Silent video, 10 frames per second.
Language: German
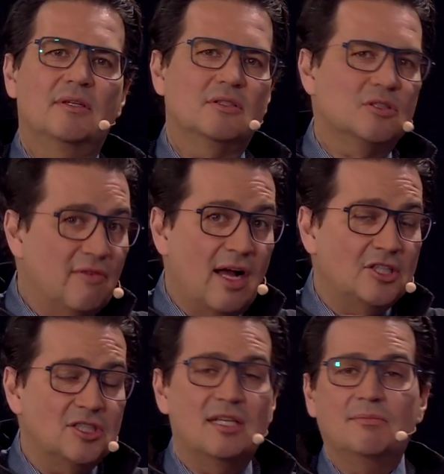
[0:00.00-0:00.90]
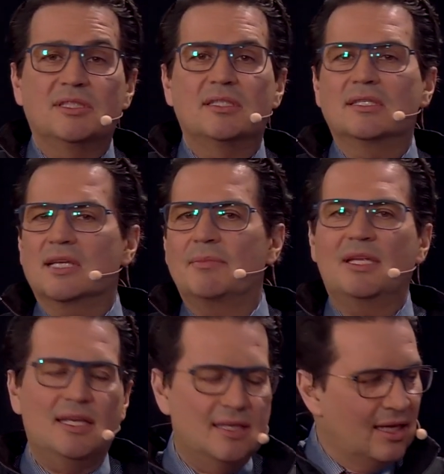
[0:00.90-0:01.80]
zur Wahlstelle im Bezirksamt
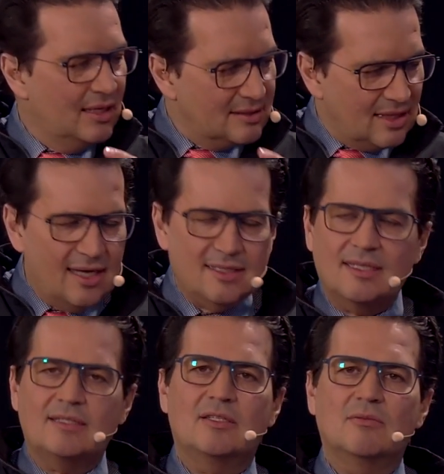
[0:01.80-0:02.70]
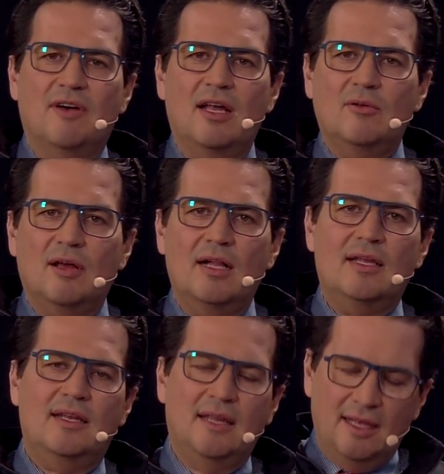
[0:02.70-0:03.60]
gehen, sei es, dass Sie zum Wahllokal
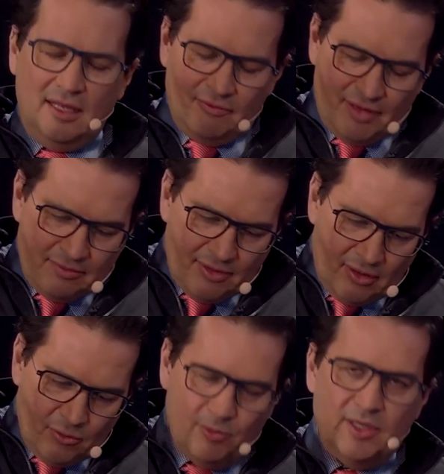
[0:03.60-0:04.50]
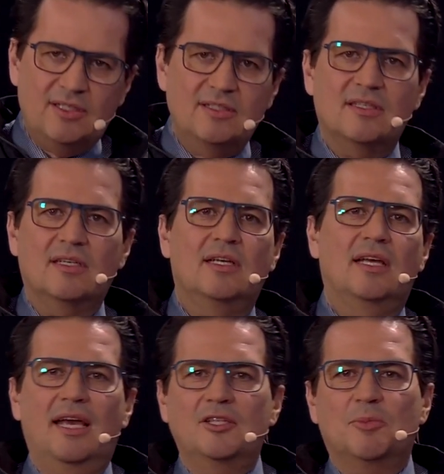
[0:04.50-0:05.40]
gehen, wenn wir über diese
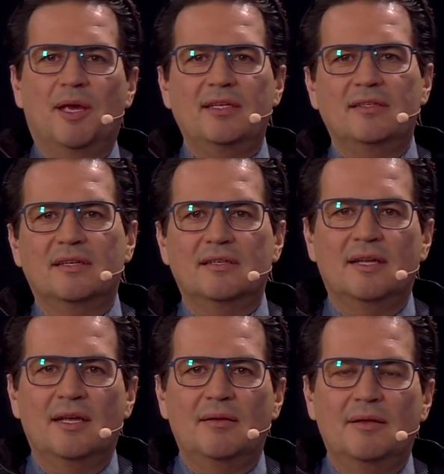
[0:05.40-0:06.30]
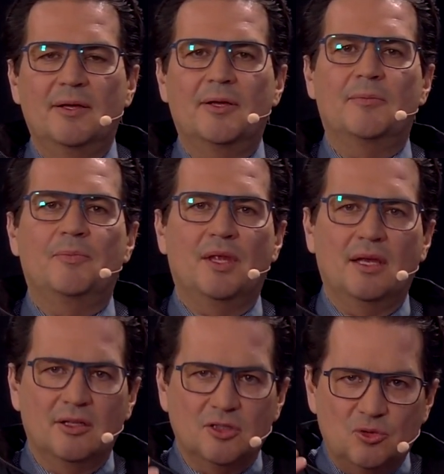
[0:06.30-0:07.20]
entsprechenden äh,
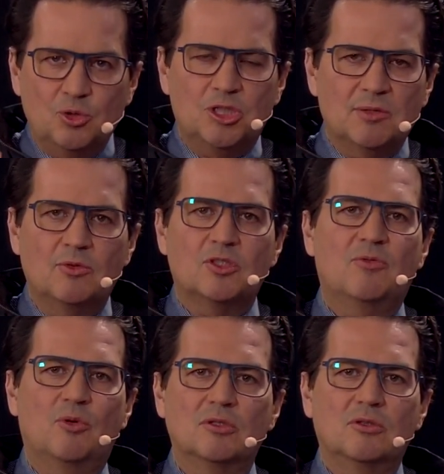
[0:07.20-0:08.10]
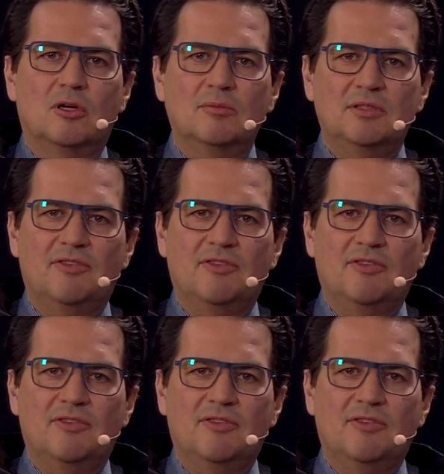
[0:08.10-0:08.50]
Zustimmungsquoten kommen, die